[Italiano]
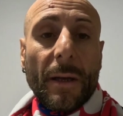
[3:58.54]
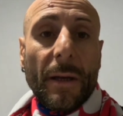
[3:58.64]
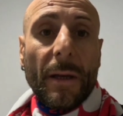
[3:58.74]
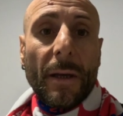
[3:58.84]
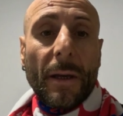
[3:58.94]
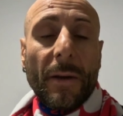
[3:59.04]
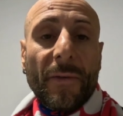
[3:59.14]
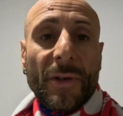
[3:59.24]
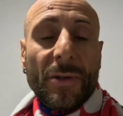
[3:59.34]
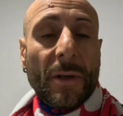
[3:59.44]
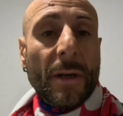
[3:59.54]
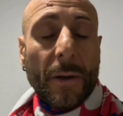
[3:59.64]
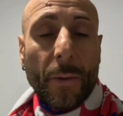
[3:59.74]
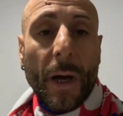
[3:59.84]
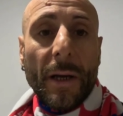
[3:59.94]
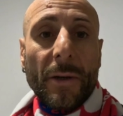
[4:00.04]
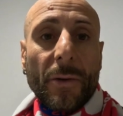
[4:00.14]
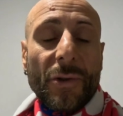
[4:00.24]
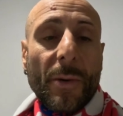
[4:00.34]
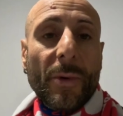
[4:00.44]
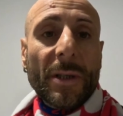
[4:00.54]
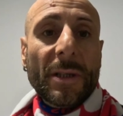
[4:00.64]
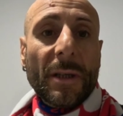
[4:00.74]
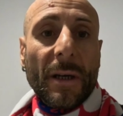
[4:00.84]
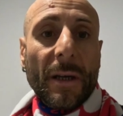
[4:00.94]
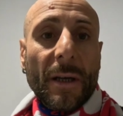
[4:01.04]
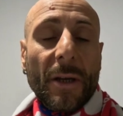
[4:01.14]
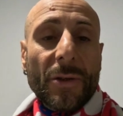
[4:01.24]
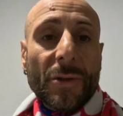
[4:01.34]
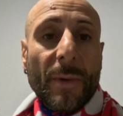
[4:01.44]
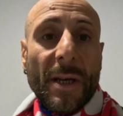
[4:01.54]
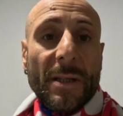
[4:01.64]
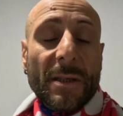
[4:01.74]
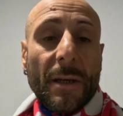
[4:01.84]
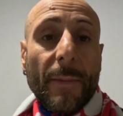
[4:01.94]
E anche qua incrociamo le dita che Jimenez